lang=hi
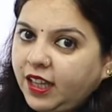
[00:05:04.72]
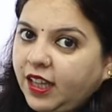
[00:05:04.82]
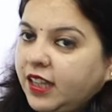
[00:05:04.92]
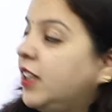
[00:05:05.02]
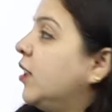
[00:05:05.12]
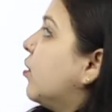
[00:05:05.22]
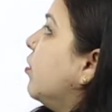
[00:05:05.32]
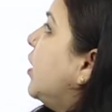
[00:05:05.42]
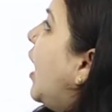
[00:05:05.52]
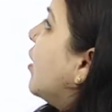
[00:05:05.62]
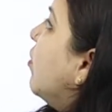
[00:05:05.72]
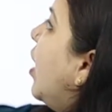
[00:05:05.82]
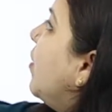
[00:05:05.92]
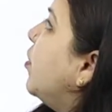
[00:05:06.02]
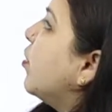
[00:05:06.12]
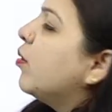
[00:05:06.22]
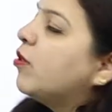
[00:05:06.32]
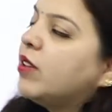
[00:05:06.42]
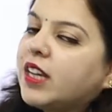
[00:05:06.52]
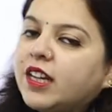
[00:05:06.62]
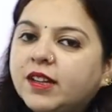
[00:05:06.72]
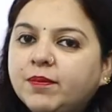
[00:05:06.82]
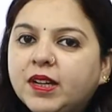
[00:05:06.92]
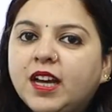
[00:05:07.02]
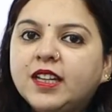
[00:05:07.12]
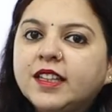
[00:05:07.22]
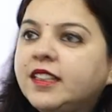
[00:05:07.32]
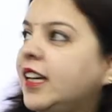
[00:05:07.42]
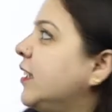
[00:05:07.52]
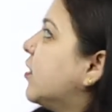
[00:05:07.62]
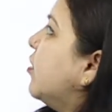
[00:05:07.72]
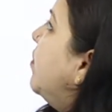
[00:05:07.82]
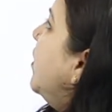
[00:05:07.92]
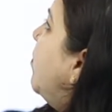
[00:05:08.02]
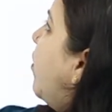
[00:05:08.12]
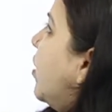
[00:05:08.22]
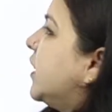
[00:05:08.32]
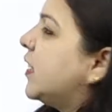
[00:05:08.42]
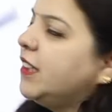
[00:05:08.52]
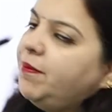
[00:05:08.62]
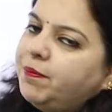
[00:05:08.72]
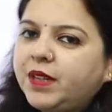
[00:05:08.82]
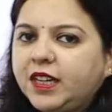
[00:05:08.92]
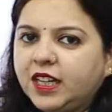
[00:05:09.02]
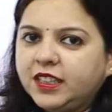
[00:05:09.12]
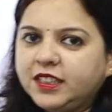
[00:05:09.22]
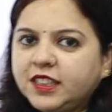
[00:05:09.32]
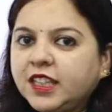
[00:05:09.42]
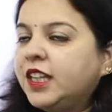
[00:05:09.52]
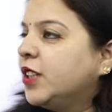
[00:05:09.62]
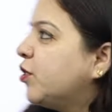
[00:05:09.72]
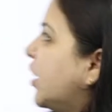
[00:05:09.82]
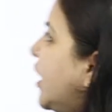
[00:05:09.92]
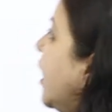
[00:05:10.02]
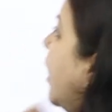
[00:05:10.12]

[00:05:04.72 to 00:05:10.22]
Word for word: है तो या तो आप दोनों को नेगेटिव बना लीजिए या इसको भी पॉजिटिव बना लीजिए तो चलिए